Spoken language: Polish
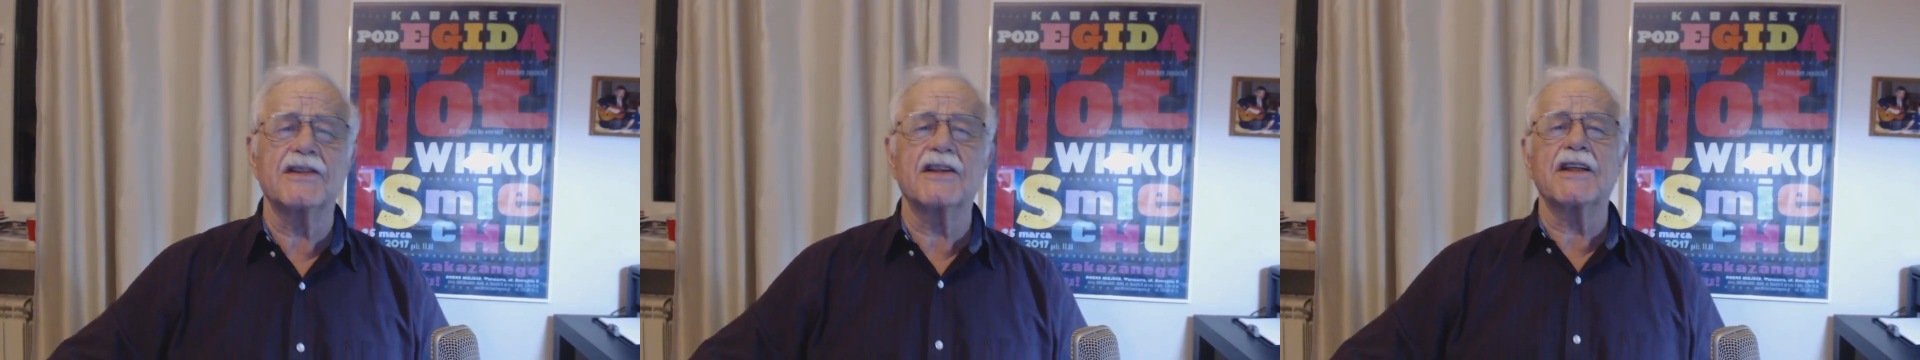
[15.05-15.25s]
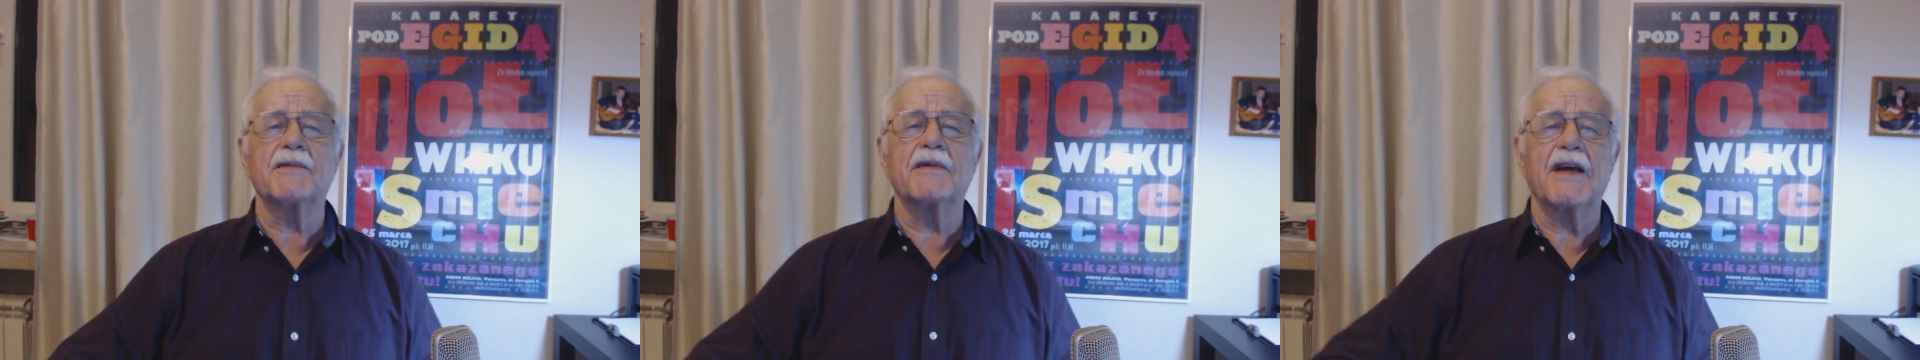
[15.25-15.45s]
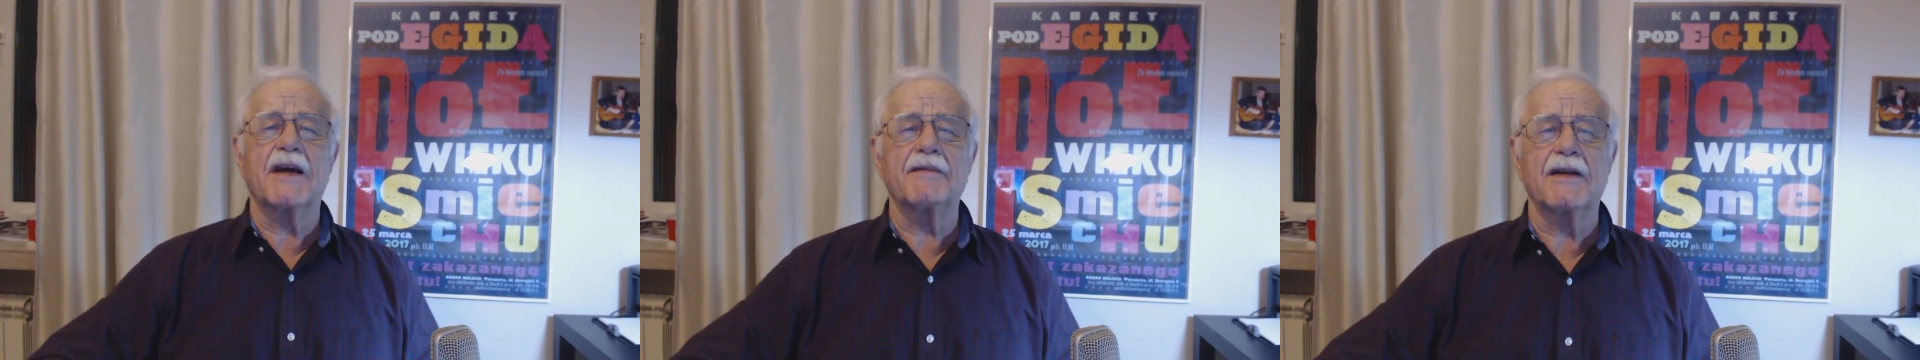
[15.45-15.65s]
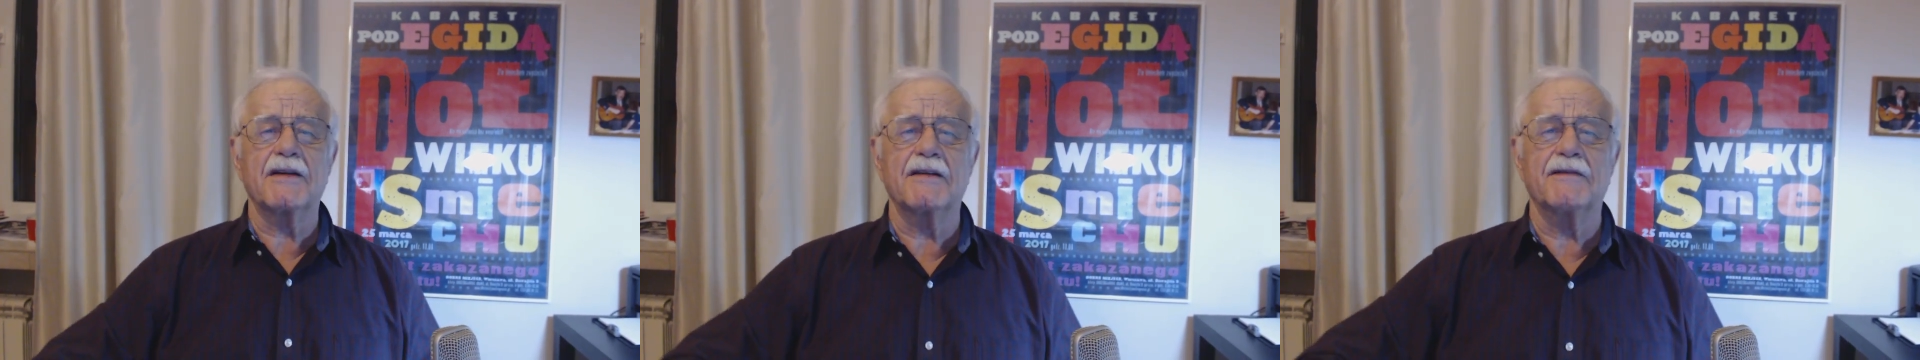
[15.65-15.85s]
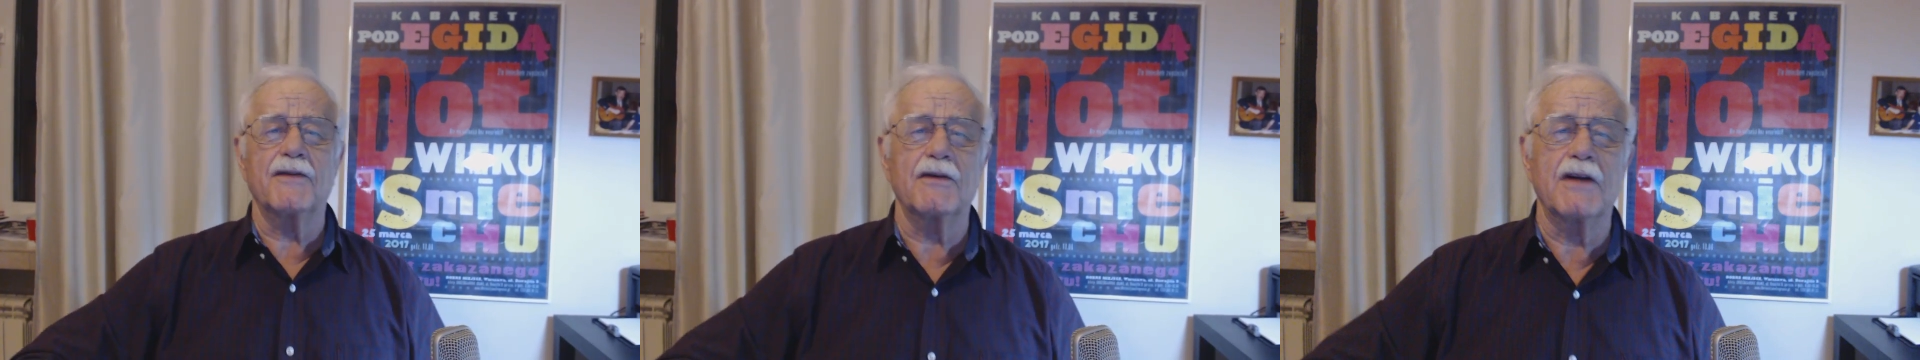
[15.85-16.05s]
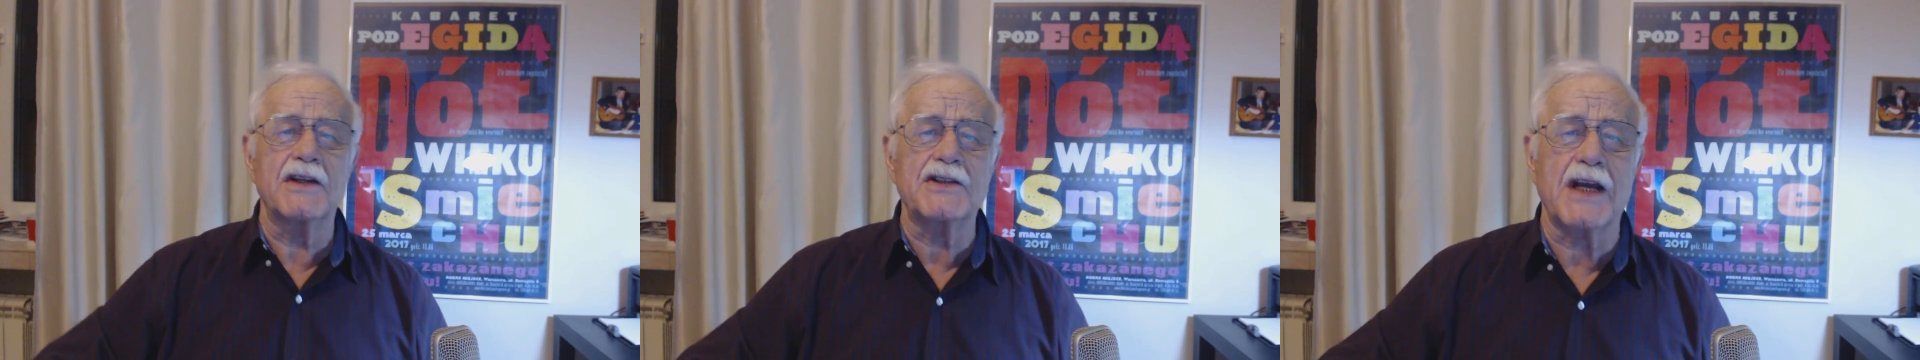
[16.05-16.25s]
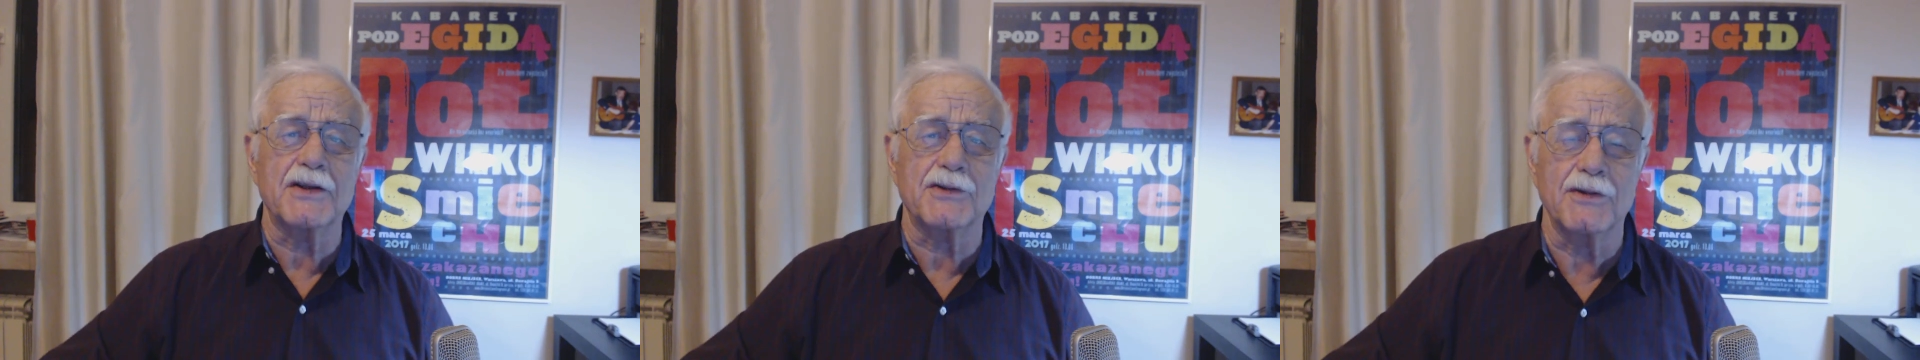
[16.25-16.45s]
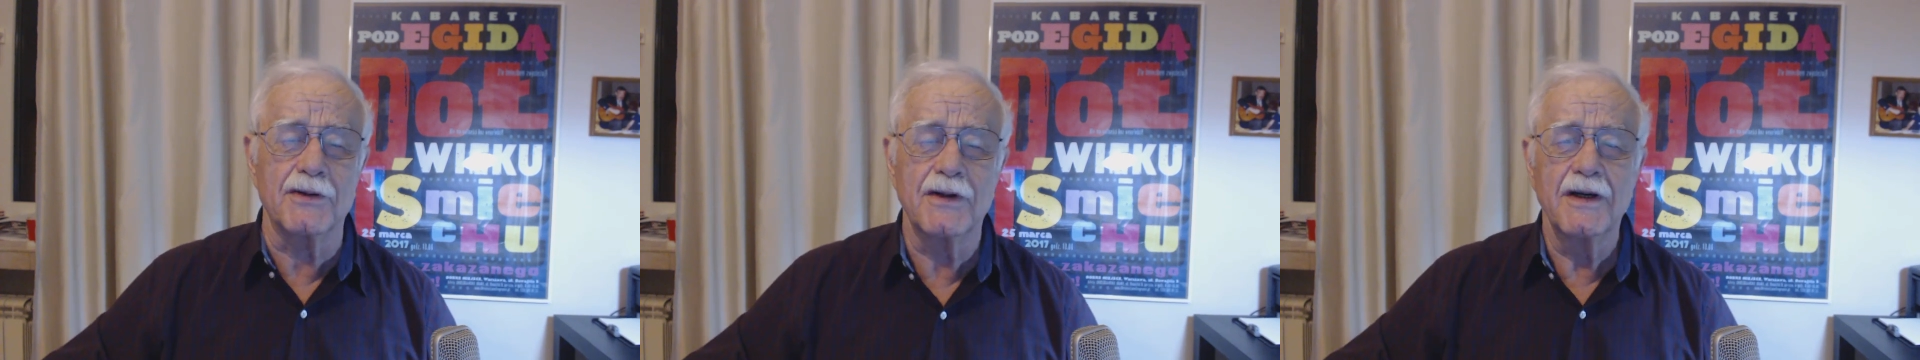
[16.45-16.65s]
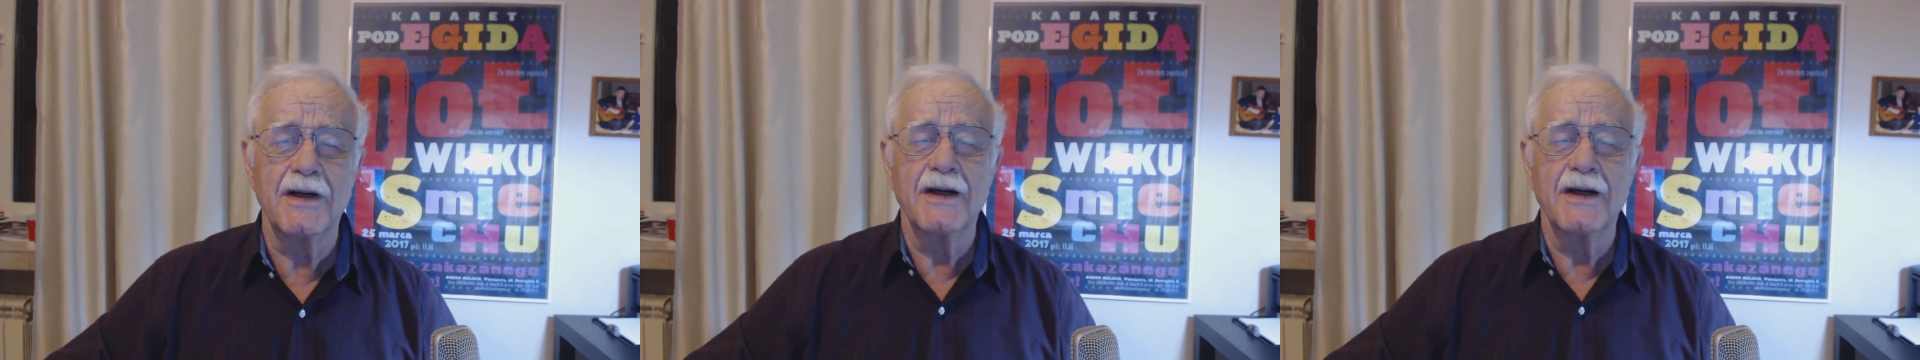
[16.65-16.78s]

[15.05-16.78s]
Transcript: że nie miałem na to w ogóle czasu.